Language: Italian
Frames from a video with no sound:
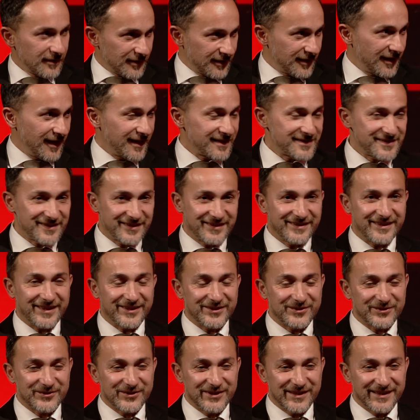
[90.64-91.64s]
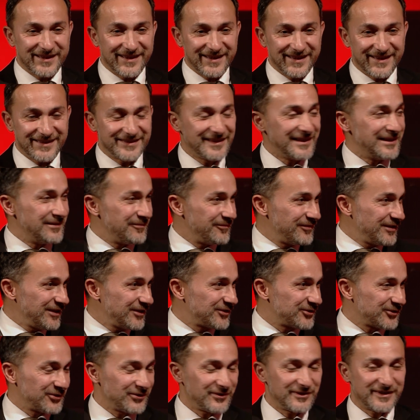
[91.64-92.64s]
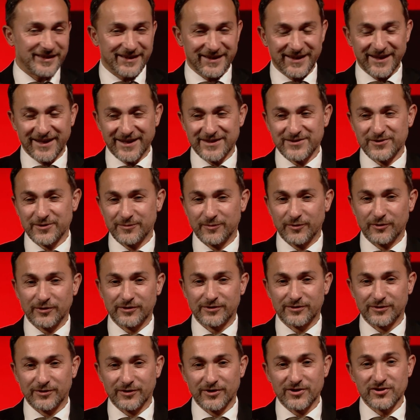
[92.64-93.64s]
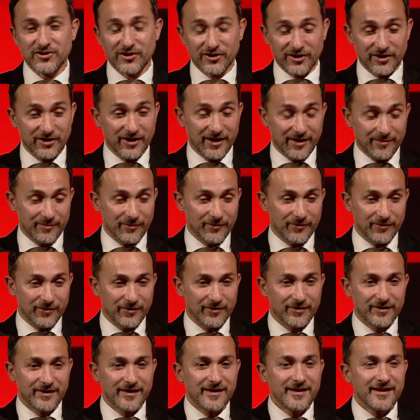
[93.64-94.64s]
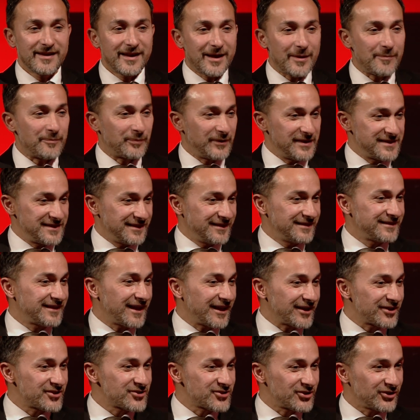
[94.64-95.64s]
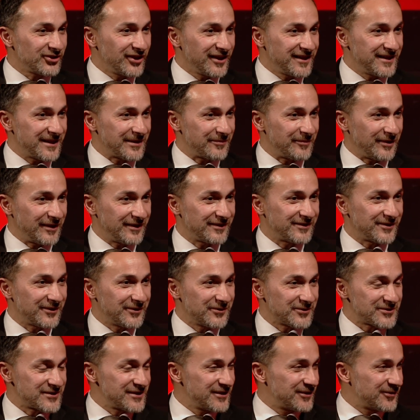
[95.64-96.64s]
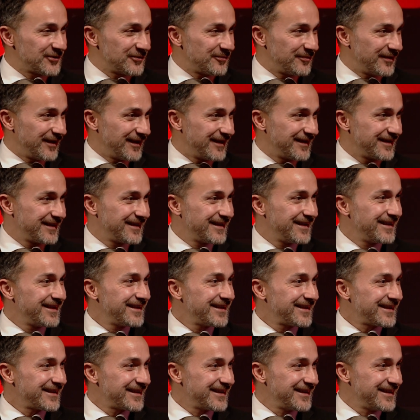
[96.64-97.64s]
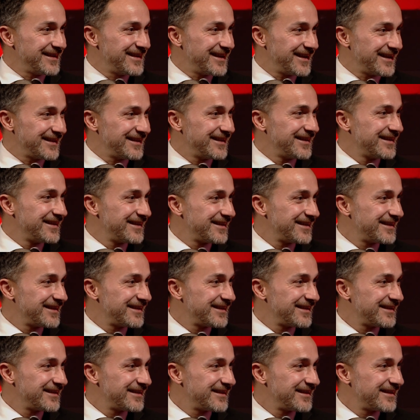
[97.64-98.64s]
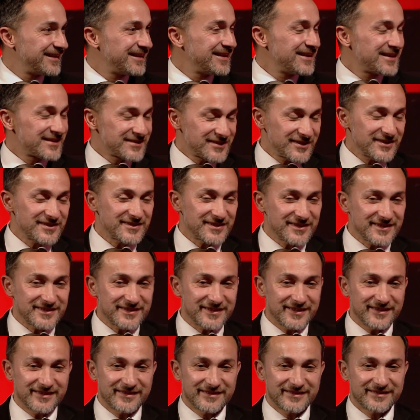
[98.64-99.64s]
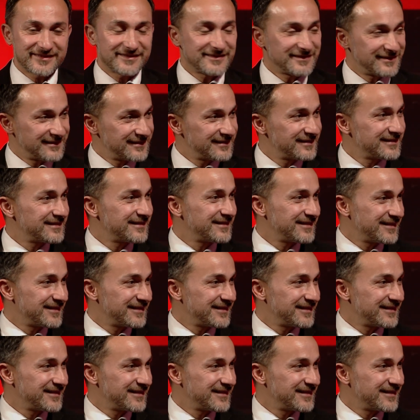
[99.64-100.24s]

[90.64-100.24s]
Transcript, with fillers: Grazie intanto del, dell'invito, la ringrazio molto e ci teniamo a presentarci degnamente così come... Sì, anche perché voi avete due o tre anni di, di, di, sì, anzian sì, sì. anzianità,